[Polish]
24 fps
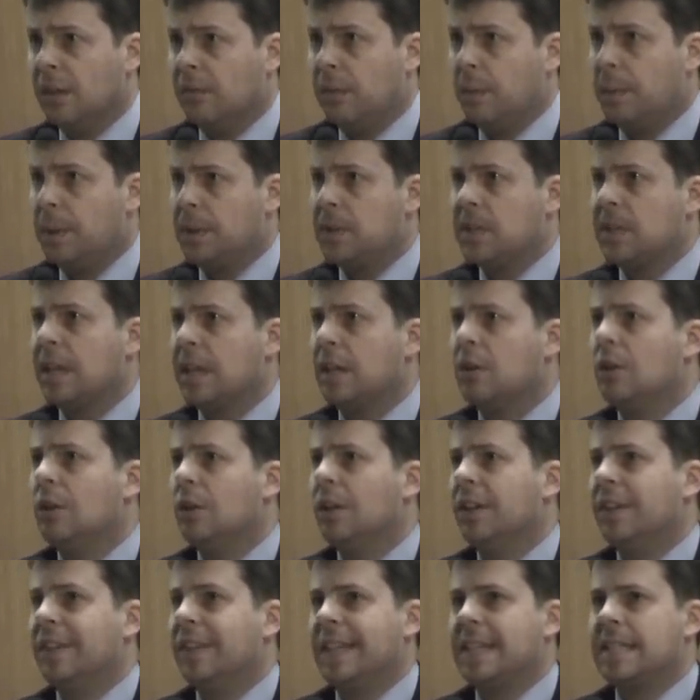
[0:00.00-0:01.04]
wobec tego
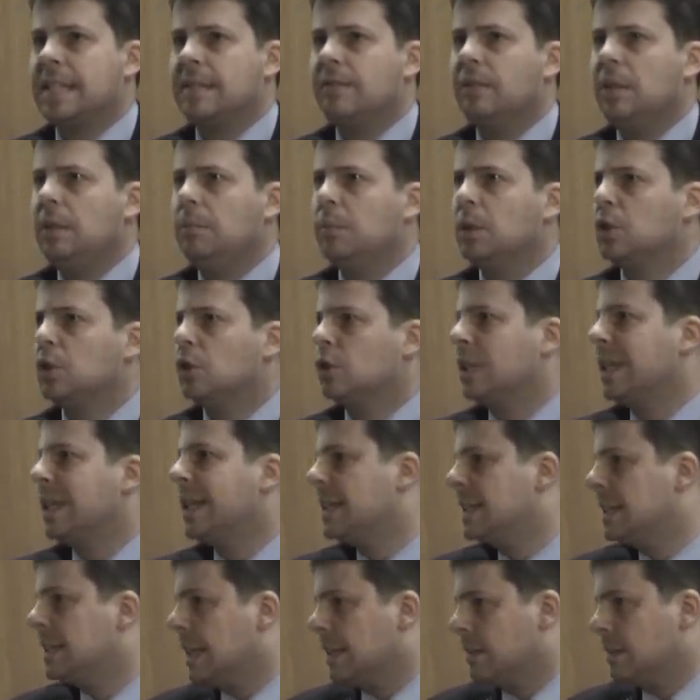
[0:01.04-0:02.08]
nazwijmy to
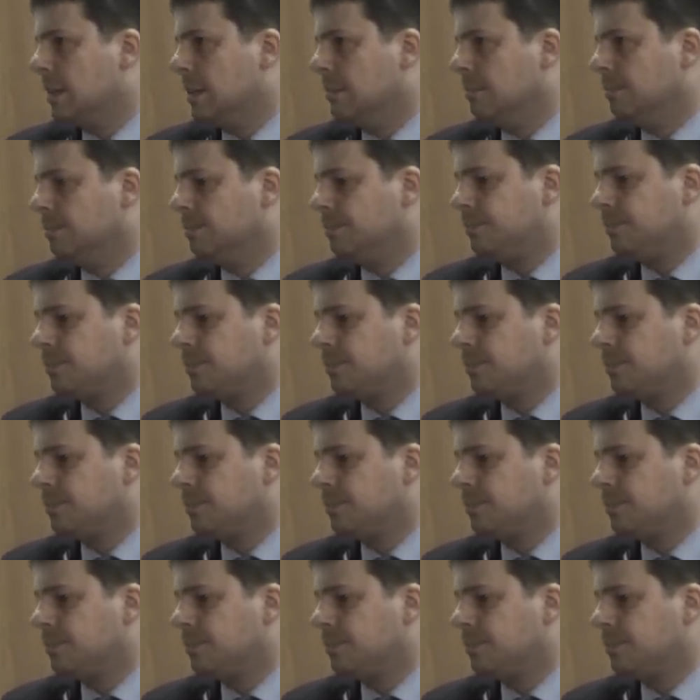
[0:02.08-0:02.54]
traktatem,